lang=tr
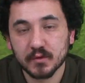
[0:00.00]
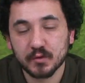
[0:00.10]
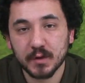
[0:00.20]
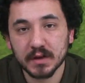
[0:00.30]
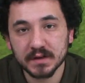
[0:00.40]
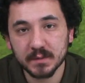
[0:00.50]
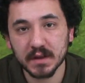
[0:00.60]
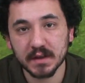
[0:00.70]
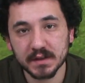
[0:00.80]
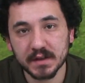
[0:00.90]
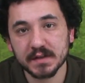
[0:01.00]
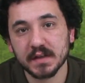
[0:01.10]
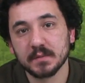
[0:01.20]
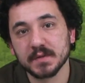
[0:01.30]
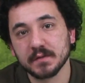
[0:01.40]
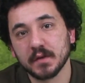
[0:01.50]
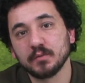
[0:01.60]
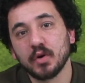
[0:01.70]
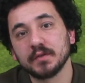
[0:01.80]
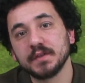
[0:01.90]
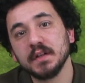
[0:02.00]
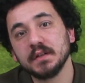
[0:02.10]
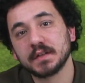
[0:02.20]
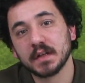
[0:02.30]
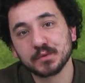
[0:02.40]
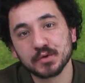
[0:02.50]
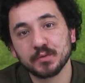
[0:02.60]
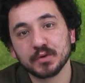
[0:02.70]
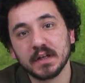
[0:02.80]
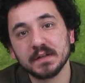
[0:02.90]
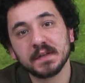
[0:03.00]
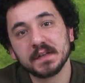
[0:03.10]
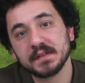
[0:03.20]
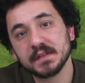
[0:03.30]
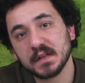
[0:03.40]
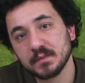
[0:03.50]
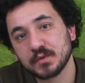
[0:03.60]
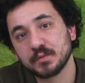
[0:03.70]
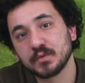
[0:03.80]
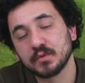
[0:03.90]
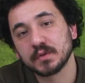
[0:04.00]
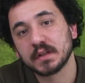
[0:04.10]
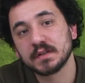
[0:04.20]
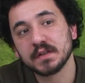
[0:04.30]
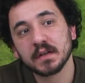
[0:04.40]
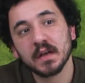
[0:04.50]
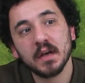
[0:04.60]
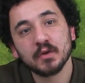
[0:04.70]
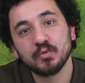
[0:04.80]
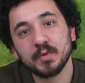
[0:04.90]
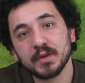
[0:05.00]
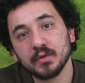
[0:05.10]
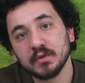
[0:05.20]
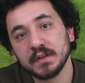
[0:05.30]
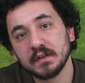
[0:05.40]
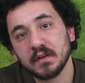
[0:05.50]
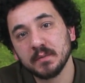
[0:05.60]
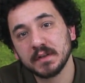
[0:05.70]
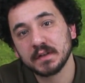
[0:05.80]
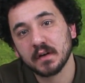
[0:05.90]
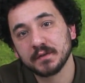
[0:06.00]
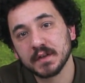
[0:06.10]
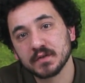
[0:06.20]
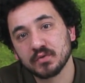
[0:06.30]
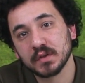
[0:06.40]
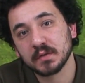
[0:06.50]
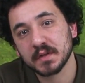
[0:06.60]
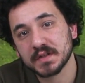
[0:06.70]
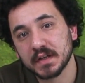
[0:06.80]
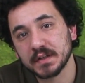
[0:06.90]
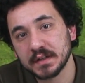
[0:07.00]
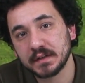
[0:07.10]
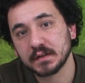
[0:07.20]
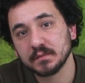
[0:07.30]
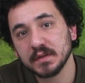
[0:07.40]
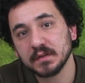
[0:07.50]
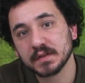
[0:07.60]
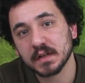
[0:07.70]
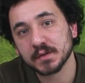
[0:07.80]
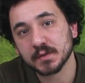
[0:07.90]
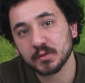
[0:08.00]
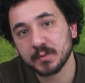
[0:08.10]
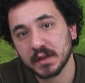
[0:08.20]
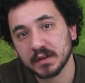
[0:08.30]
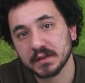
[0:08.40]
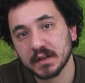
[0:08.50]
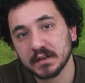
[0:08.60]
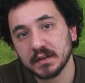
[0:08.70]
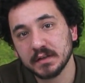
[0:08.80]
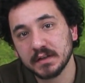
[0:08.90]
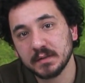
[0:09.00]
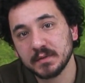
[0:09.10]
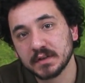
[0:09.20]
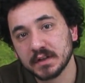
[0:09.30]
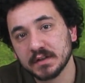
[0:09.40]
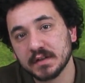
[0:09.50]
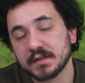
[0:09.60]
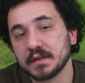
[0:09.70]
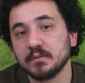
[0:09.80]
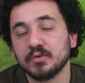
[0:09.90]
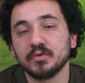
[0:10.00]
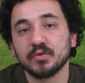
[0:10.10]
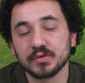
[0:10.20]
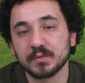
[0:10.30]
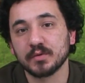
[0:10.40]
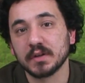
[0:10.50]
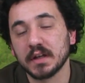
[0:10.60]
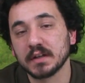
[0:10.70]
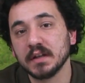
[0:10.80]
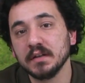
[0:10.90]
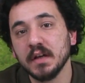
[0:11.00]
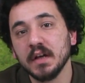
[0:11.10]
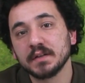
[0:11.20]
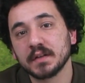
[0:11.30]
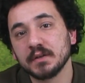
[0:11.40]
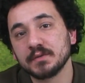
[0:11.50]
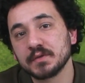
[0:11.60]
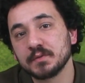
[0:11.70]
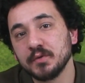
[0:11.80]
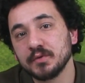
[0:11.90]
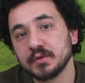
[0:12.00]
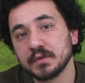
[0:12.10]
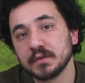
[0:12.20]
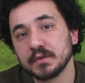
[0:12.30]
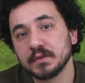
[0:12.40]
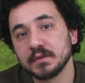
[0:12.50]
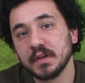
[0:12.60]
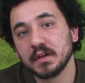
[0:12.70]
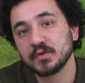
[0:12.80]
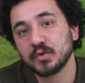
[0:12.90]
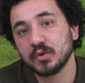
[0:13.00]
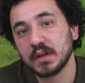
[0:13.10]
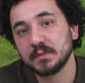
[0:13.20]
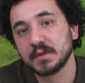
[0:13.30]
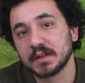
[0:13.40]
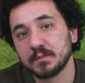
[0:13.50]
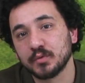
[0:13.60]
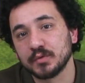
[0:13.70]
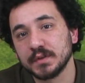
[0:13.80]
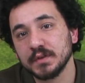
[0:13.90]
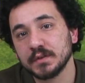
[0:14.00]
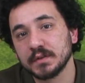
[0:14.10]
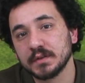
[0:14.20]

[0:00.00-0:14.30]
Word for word: Süper Lig'de bir Karadeniz derbisi var bu hafta. Trabzonspor kendi sahasında Samsunspor'u konuk edecek. Kupada yoluna devam etti hafta içi oynanan maçlarla iki takımda. Samsunspor penaltılarla yine bir Karadeniz takımı olan Ordu Spor'u elerken Trabzonspor e, daha çok kolay bir rakiple oynadı.